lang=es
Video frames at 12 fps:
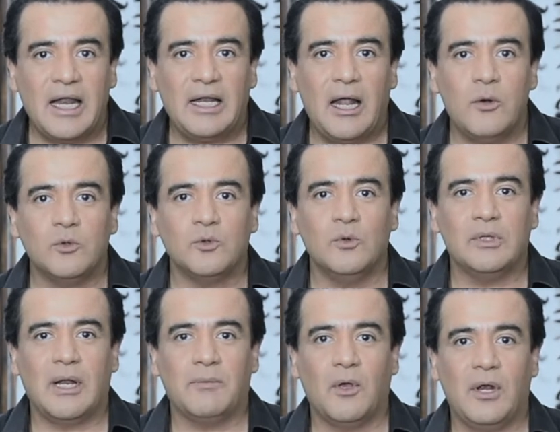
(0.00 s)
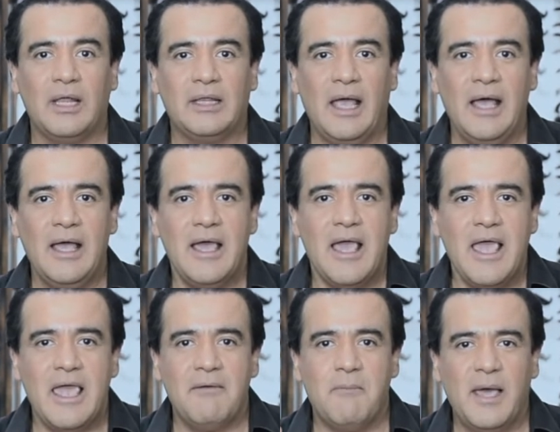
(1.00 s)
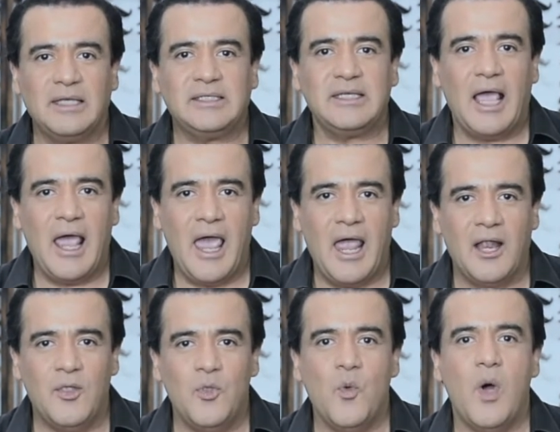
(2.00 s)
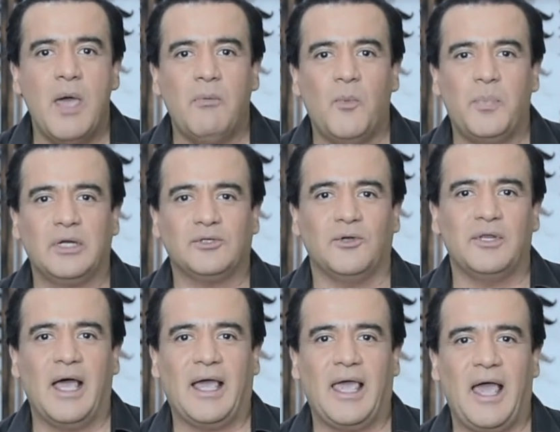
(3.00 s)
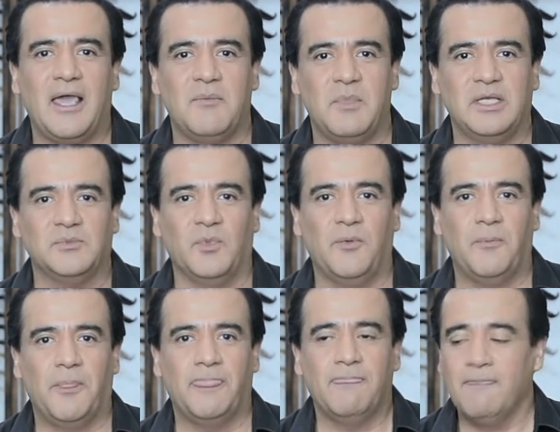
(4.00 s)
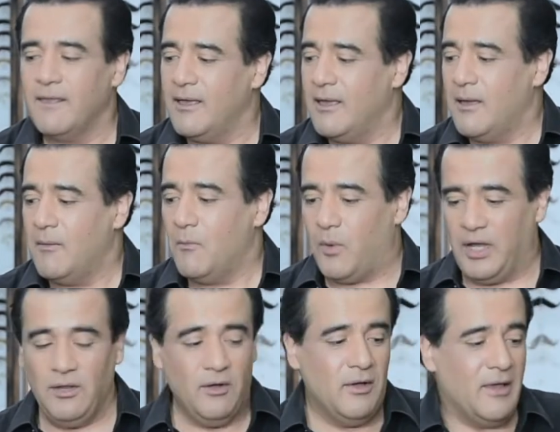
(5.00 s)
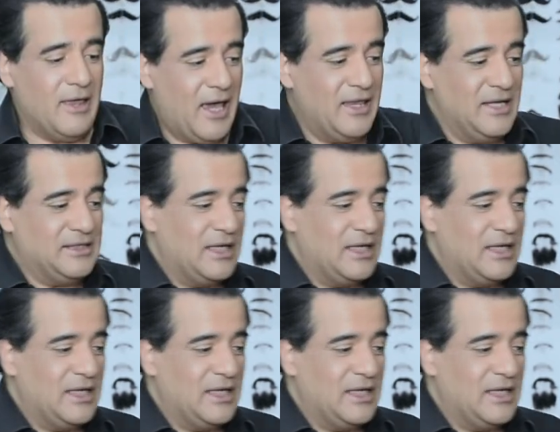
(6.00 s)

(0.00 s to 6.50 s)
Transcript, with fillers: la luz ultravioleta y ves el nuevo personaje ahí mismo. Bueno, en esta